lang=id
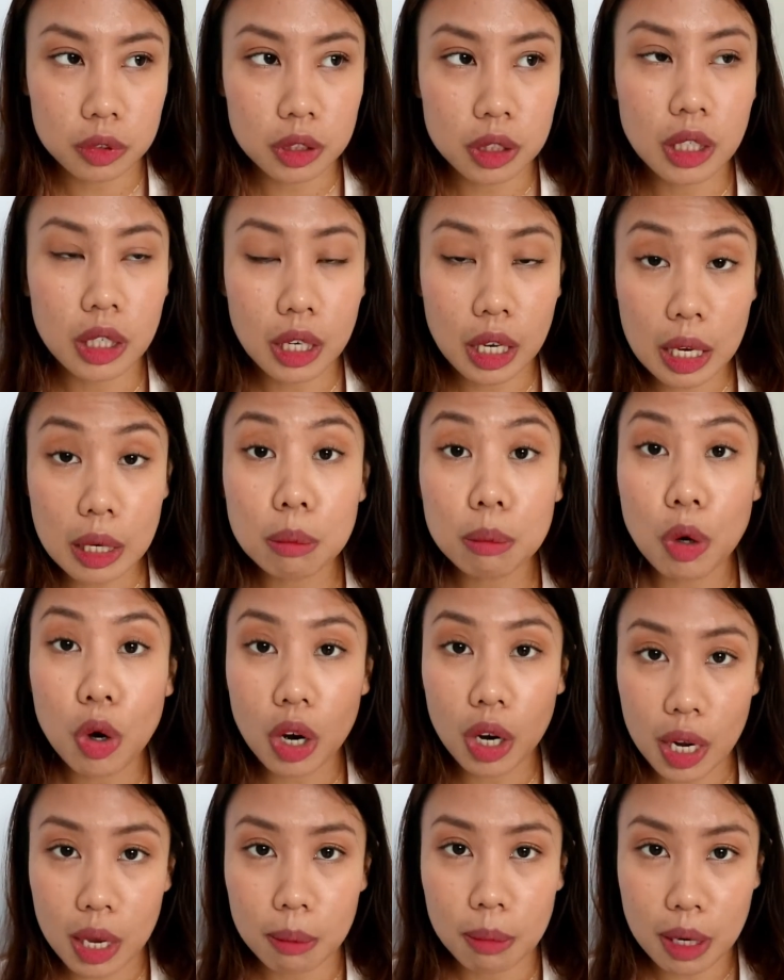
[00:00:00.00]
dengan
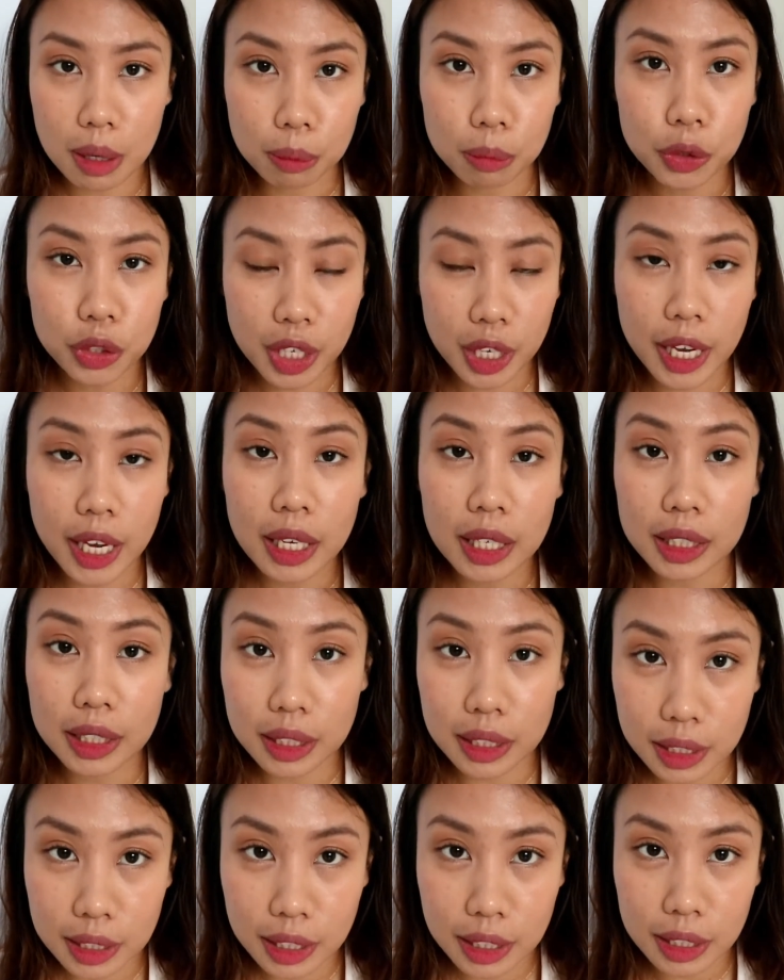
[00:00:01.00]
bohlam lampu yang
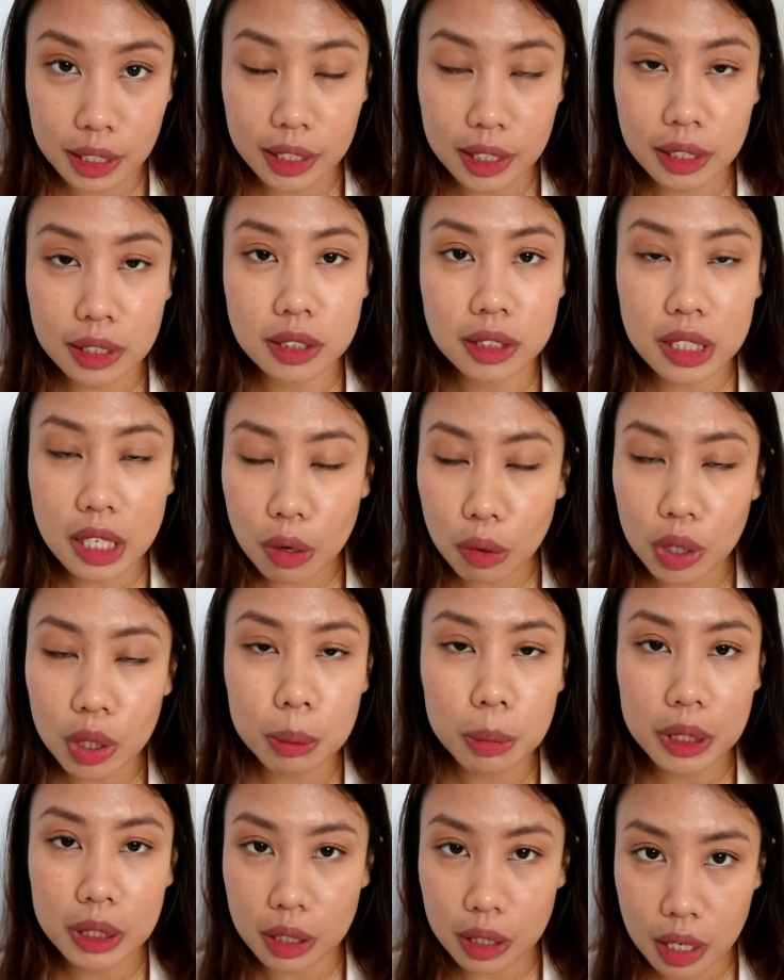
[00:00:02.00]
LED yang jauh
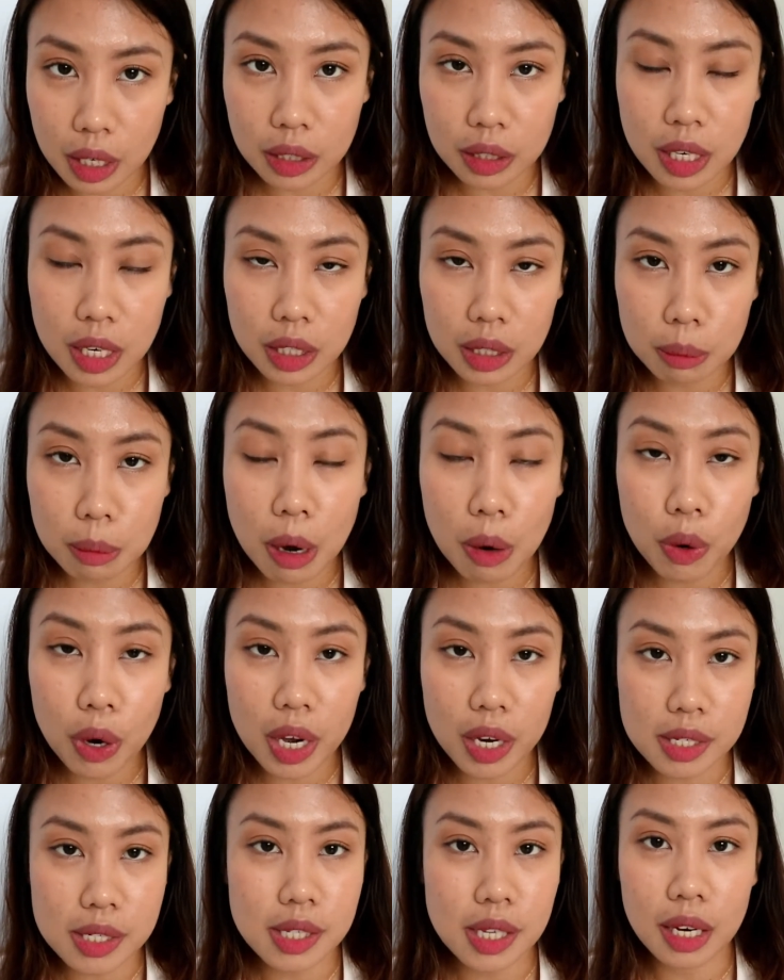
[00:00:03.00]
lebih terang dari
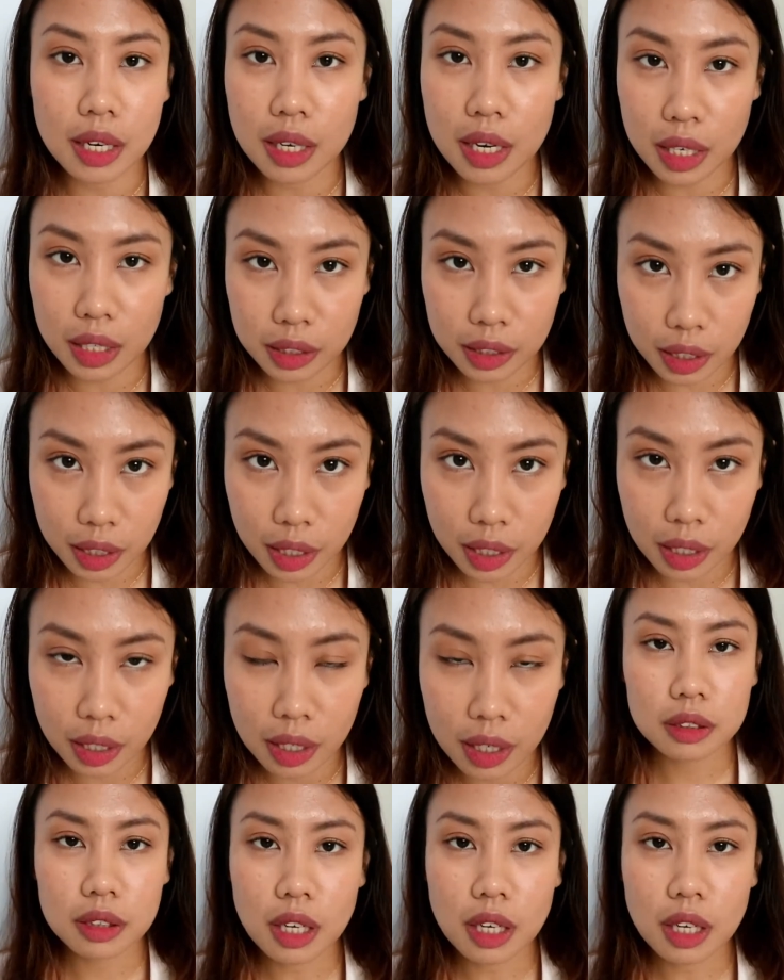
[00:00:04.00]
bawaan standarnya